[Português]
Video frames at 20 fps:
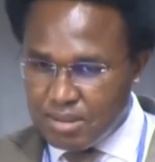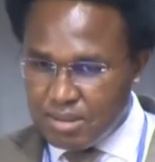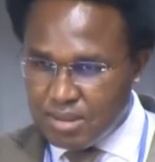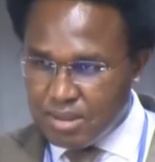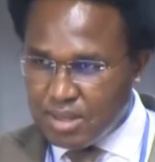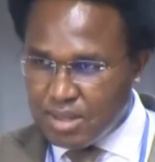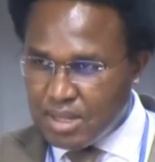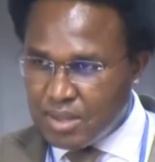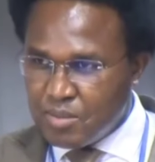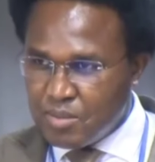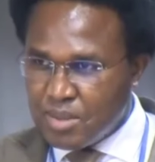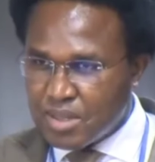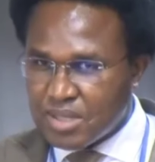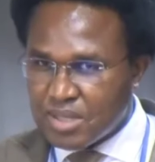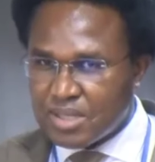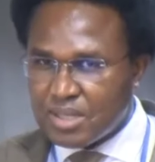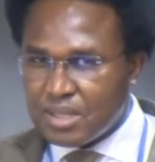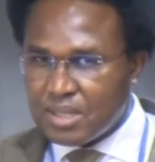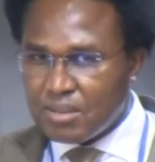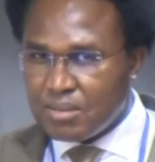é uma
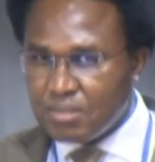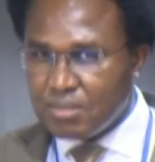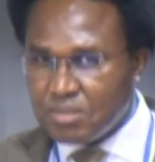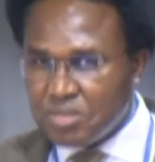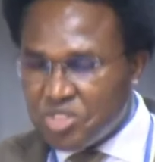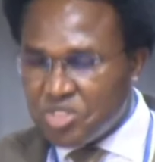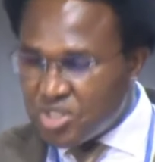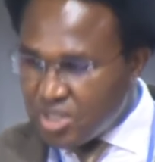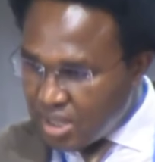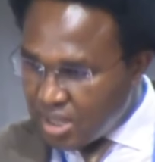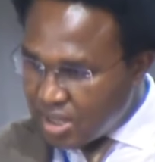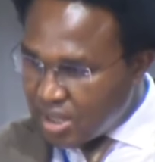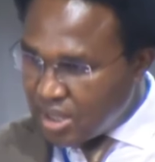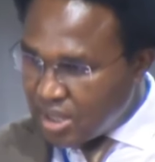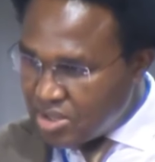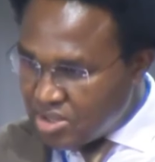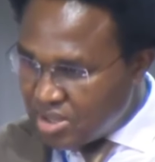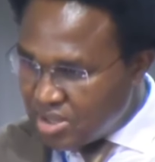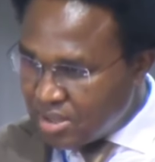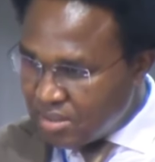questão de
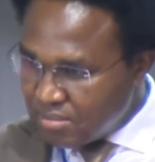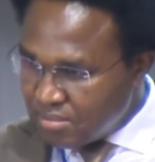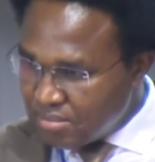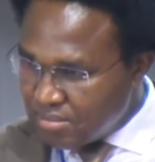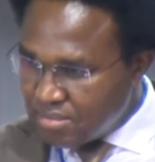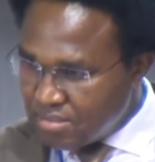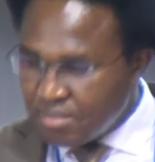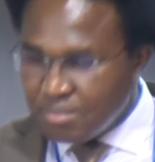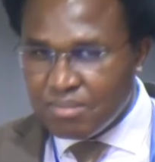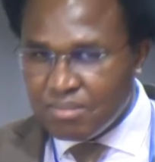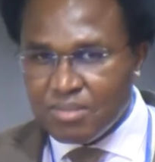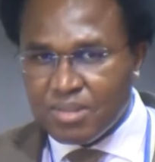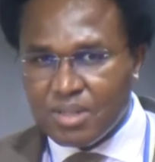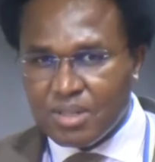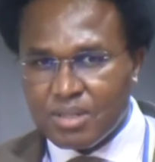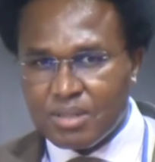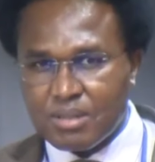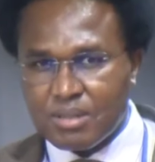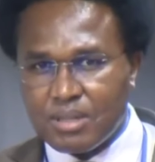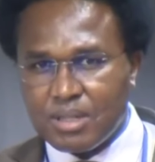estratégia
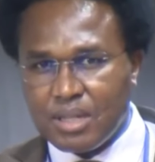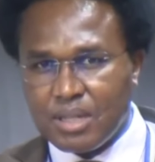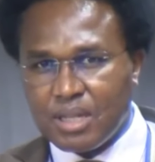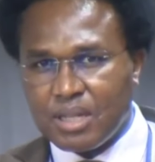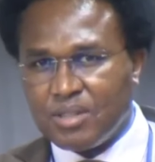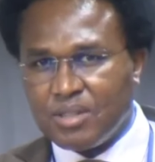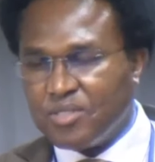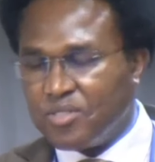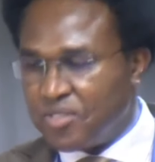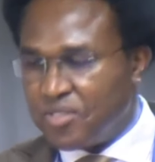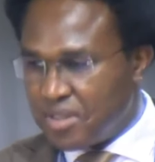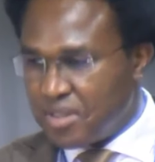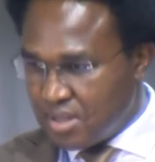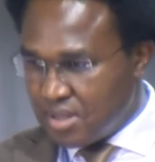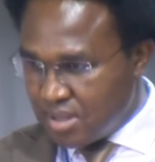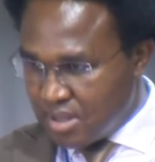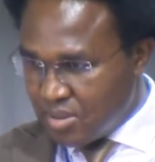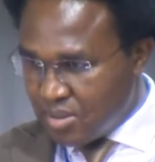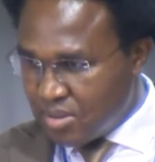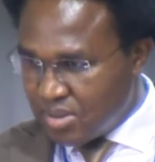que a defesa
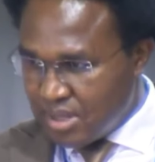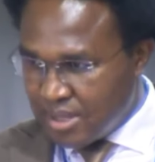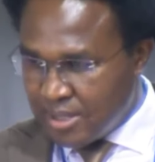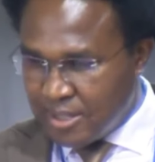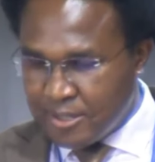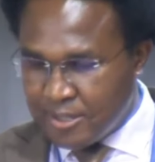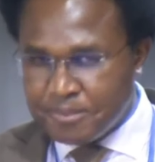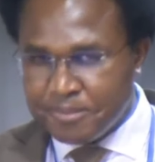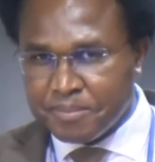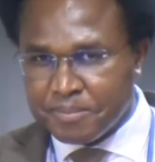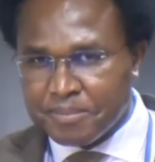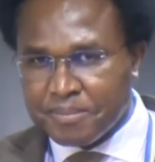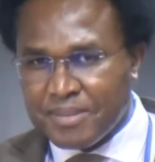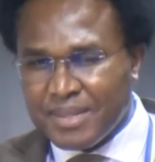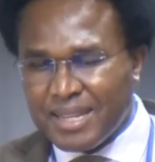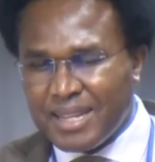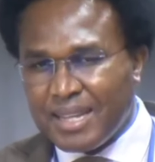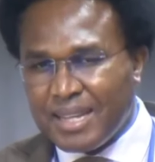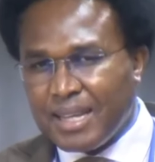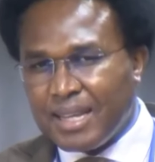está a usar.
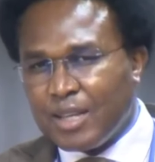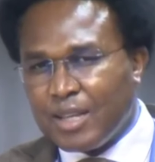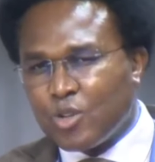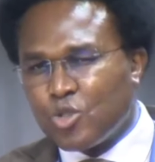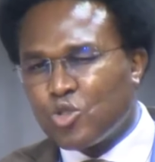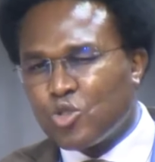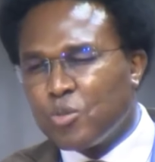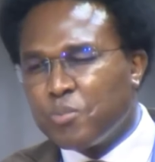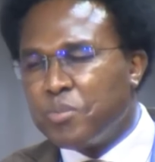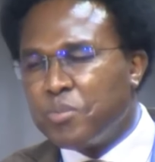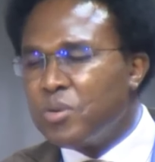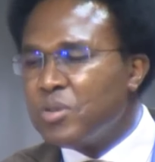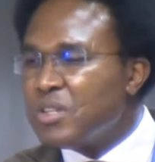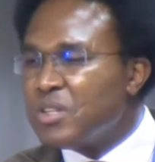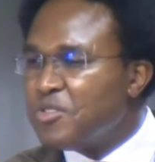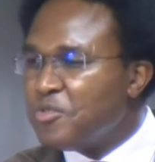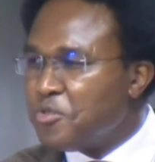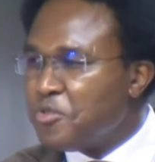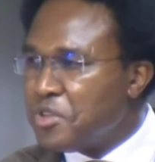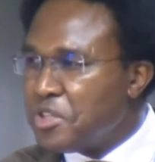o ponto
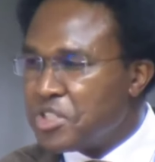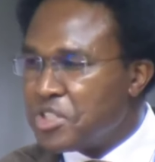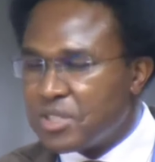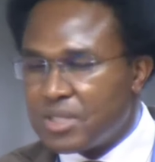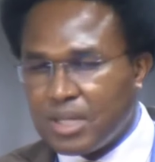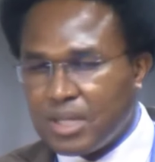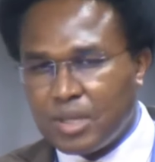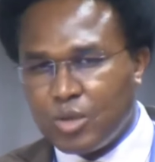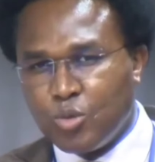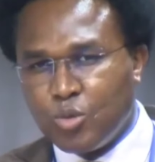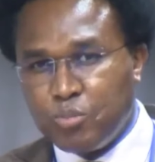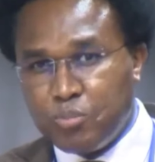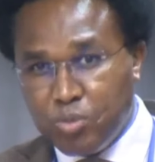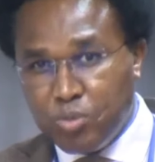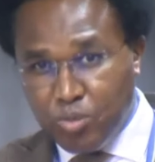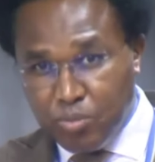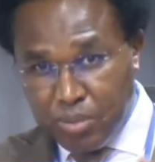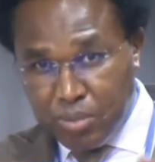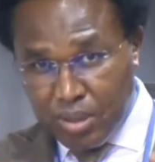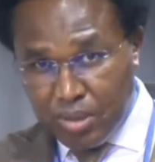de vista do
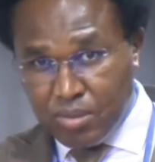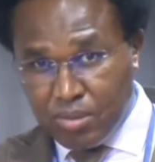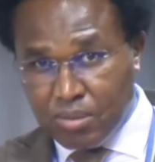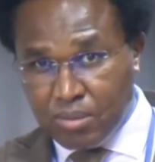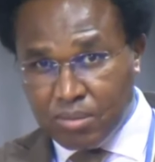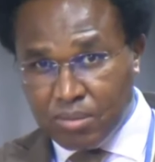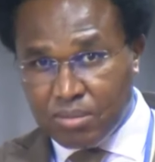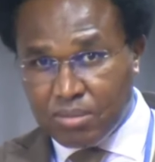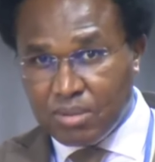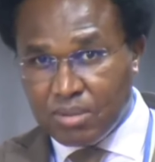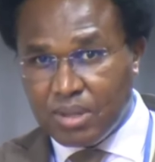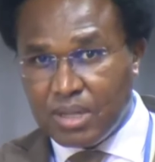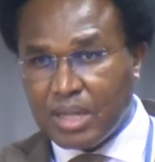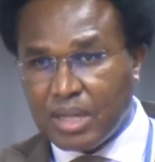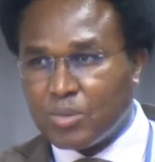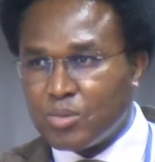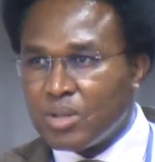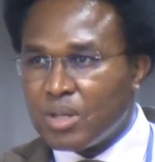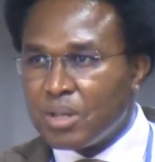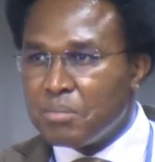público,
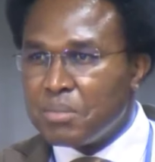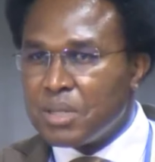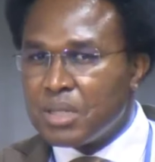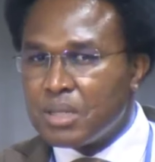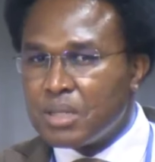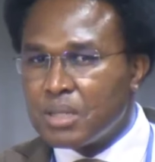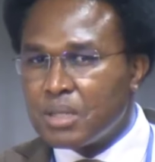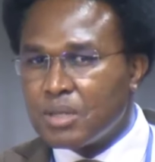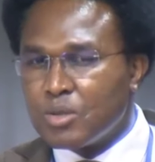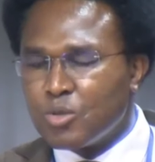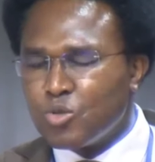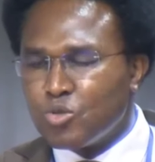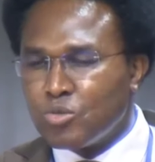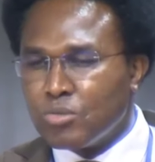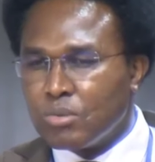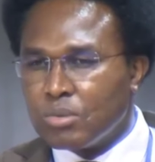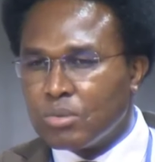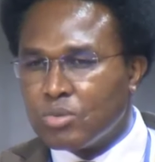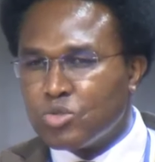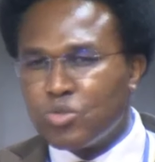naturalmente que o
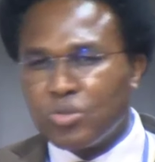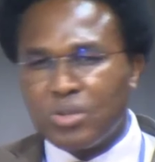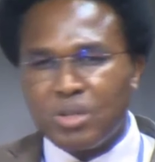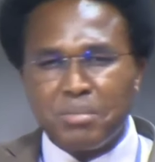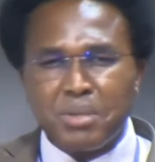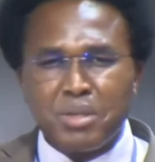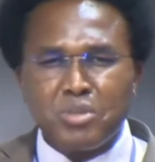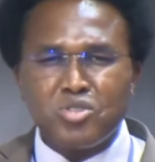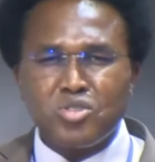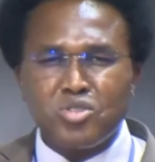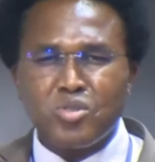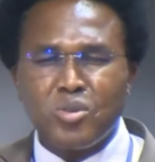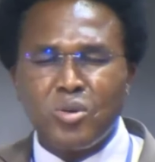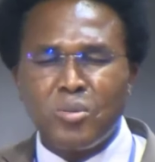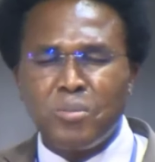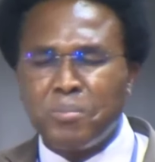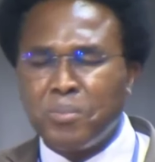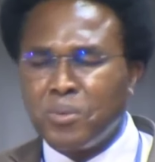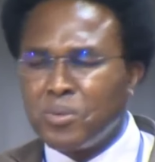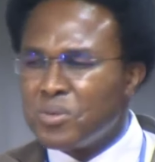julgamento chegou a
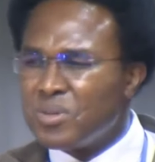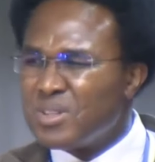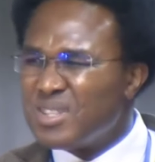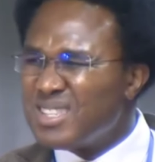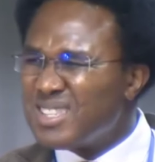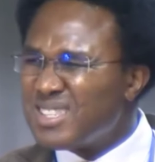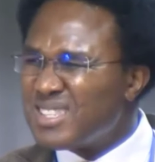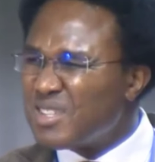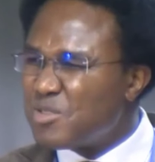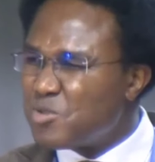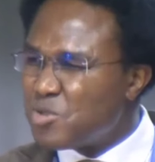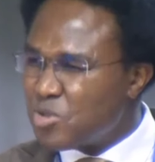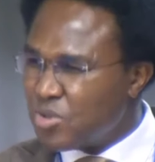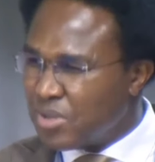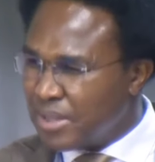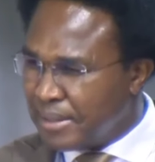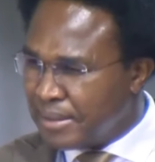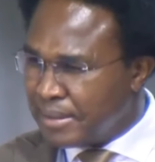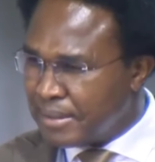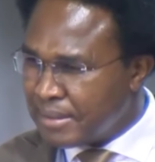um ponto
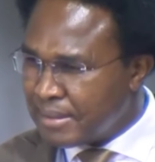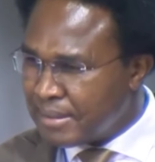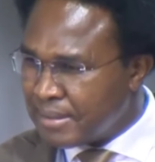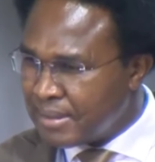decepcionante.